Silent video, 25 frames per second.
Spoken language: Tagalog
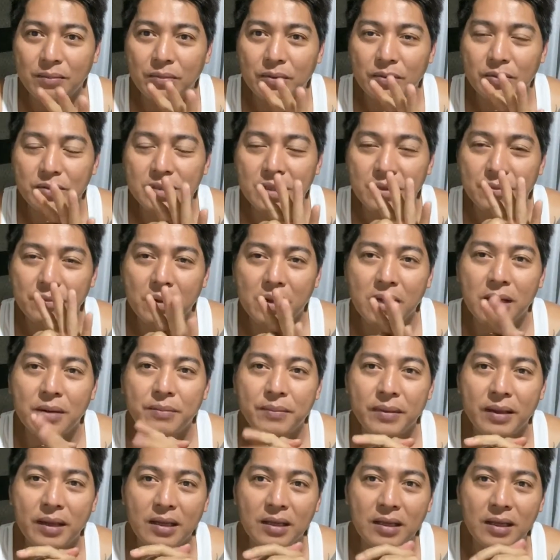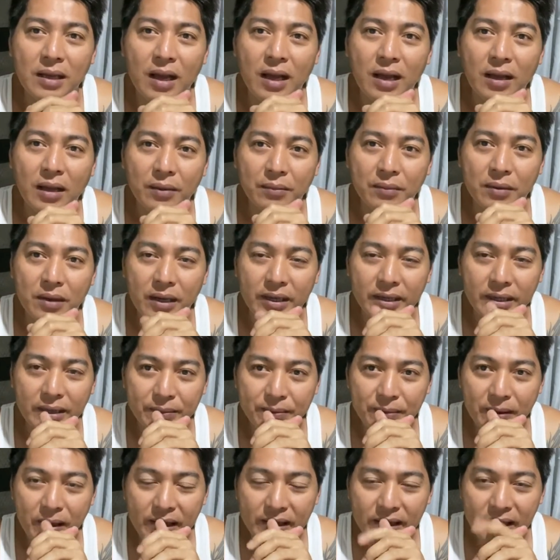Bukod sa mga mail na aking mga
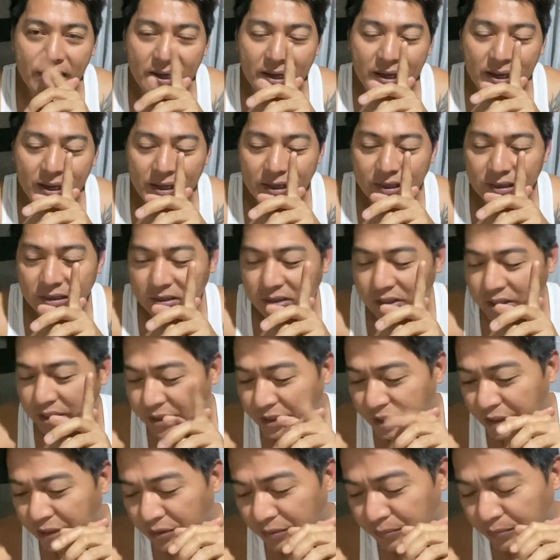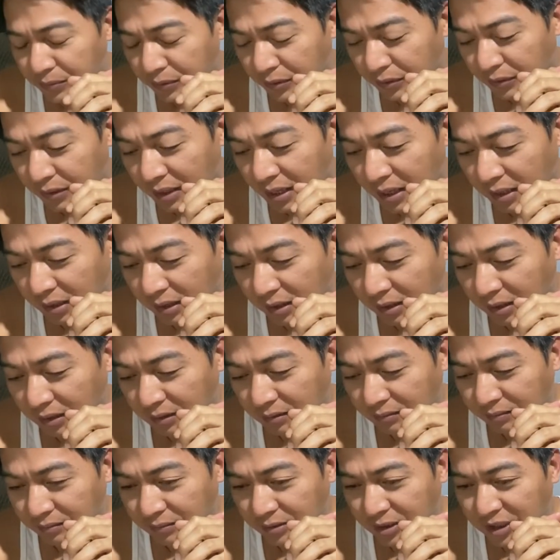inaplayan, check ko po yung
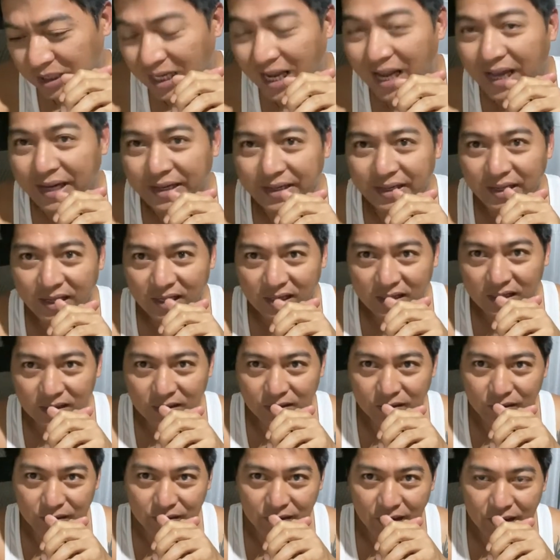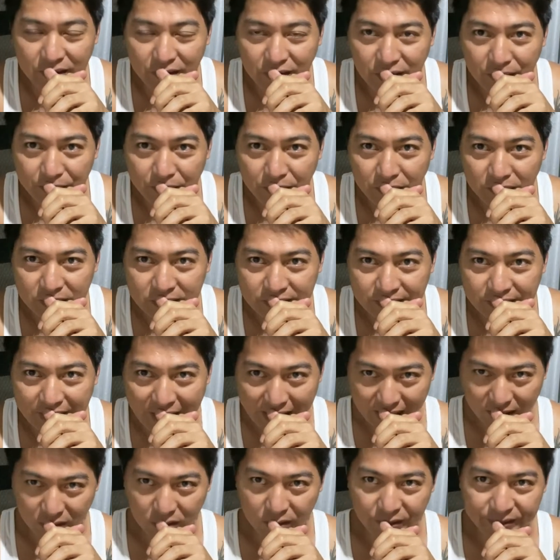aking channel, kung ano na pong
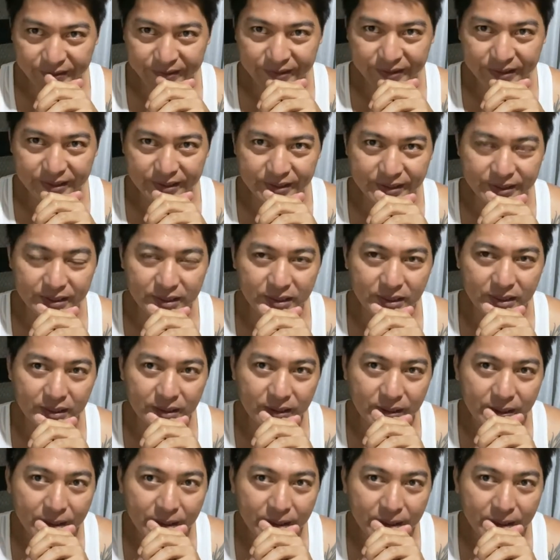status.